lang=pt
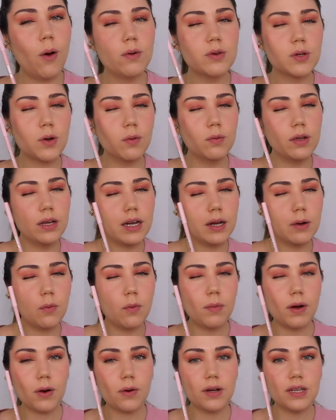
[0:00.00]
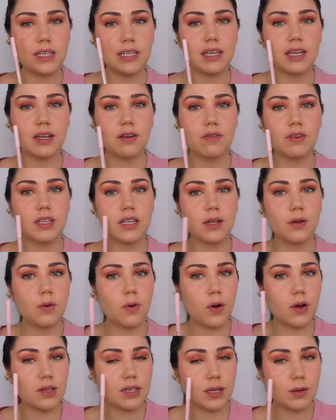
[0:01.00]
ou esconder alguma coisinha que você não
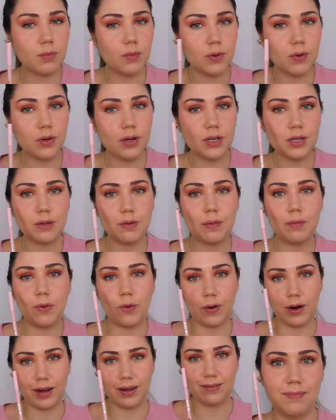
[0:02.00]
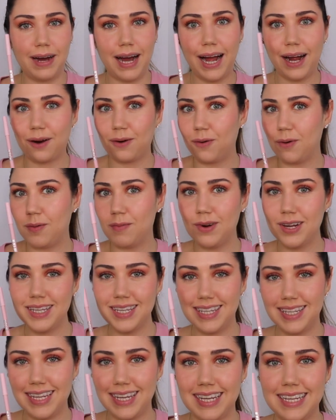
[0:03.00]
gosta muito na sua boca. Mas como
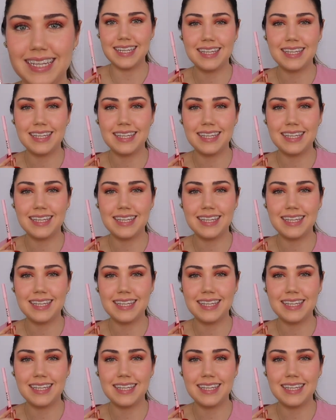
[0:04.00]
assim?